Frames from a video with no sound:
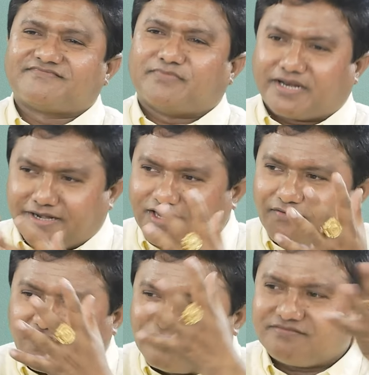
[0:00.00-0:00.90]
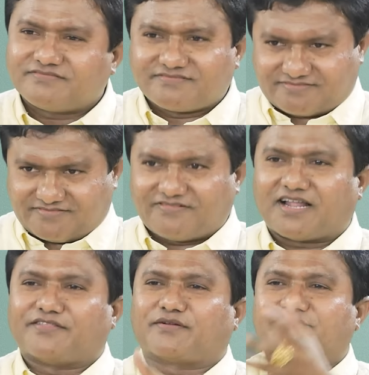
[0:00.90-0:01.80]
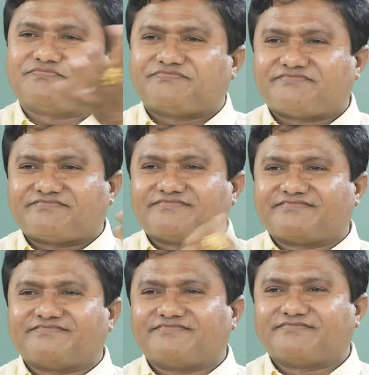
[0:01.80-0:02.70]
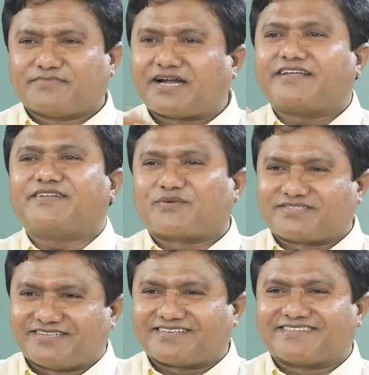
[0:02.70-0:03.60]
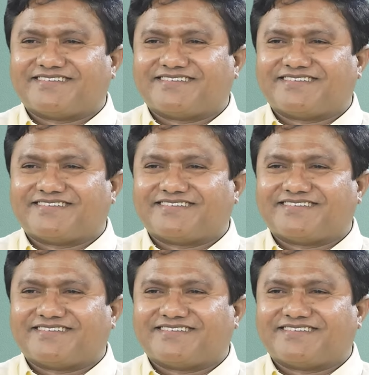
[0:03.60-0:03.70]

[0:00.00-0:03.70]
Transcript: మన ఇండియా వాళ్ళు వీళ్ళందరూ మీరు అడిగిన క్వశ్చన్